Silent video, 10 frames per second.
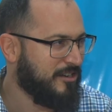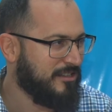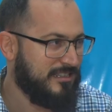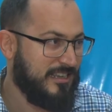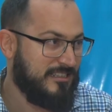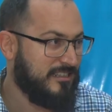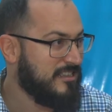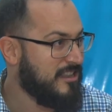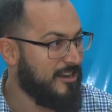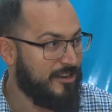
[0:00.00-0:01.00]
noticias existen
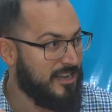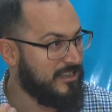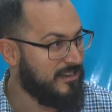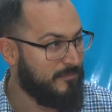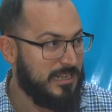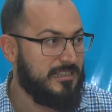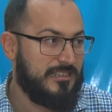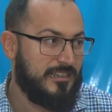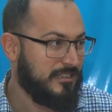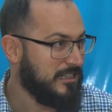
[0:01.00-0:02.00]
desde el origen de la
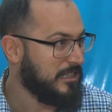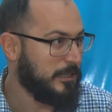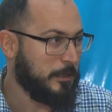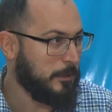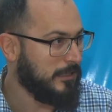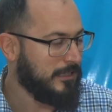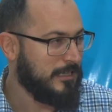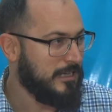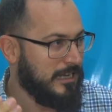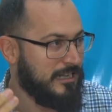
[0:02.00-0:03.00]
prensa eh,
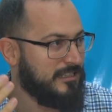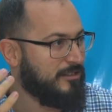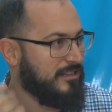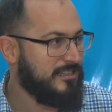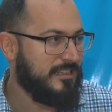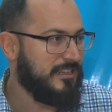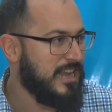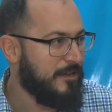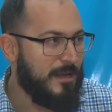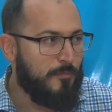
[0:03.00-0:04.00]
en el siglo XVII
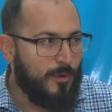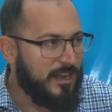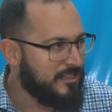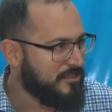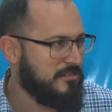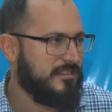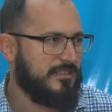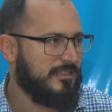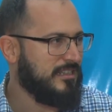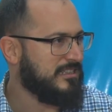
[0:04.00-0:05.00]
y había
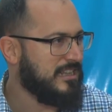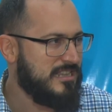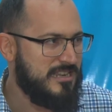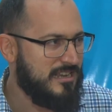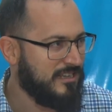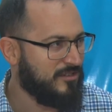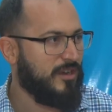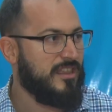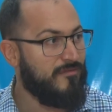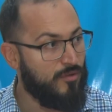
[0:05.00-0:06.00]
publicaciones este, satíricas o
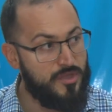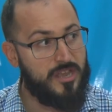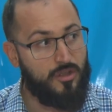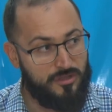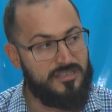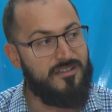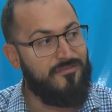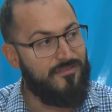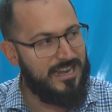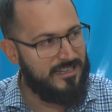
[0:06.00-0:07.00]
que difundían noticias
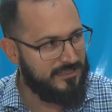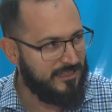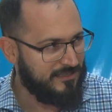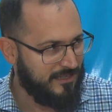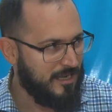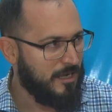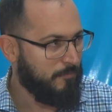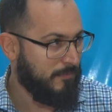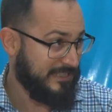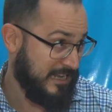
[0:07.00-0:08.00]
falsas
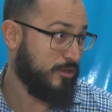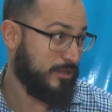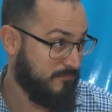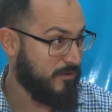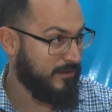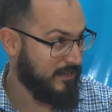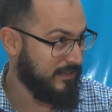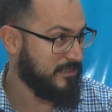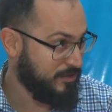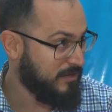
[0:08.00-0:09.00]
pasándose por verdad,
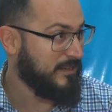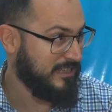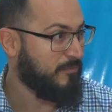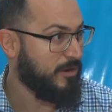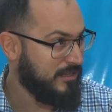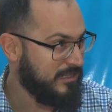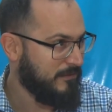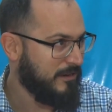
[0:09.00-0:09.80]
haciéndose pasar por noticias